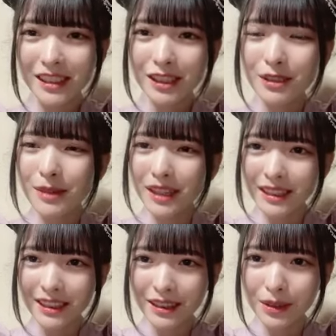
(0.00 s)
くまあ
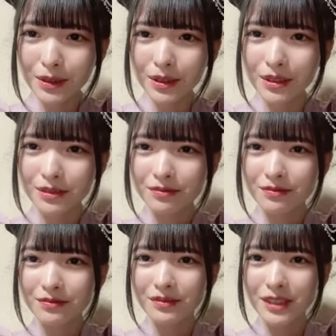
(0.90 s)
りがとう。
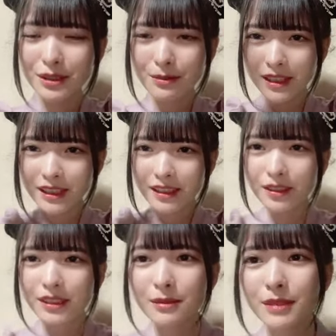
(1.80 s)
くまありがと
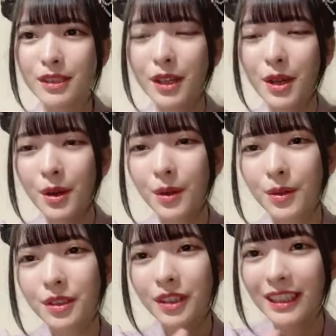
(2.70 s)
うございます。お
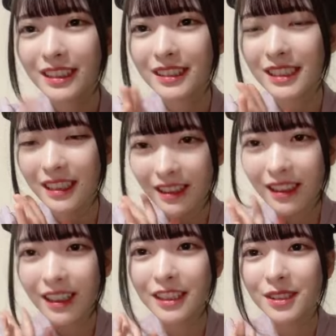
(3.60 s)
風呂入る時間
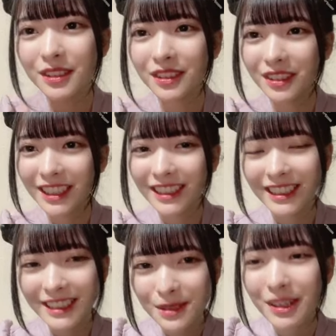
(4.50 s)
が家族の中で
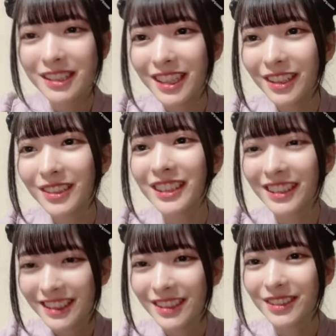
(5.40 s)
一番最後なん
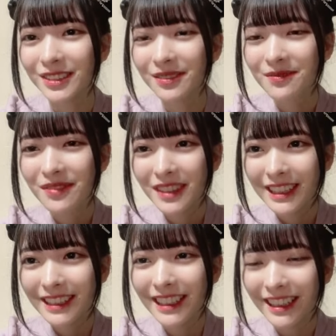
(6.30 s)
ですよ。
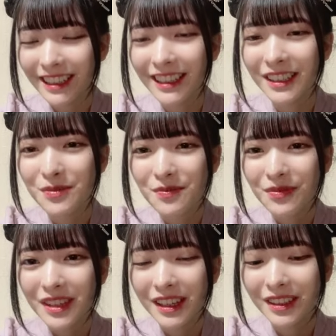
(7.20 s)
だから、あ
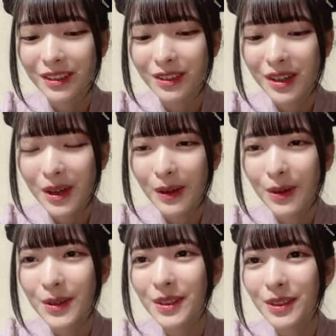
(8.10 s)
の、お
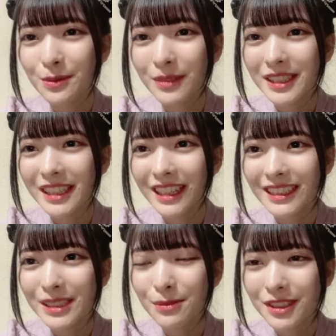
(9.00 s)
風呂の水がい
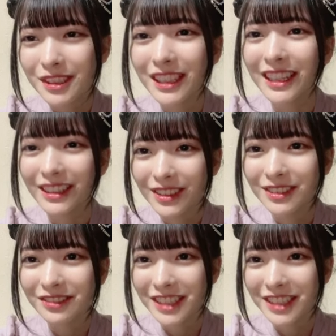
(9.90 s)
つも少ないの。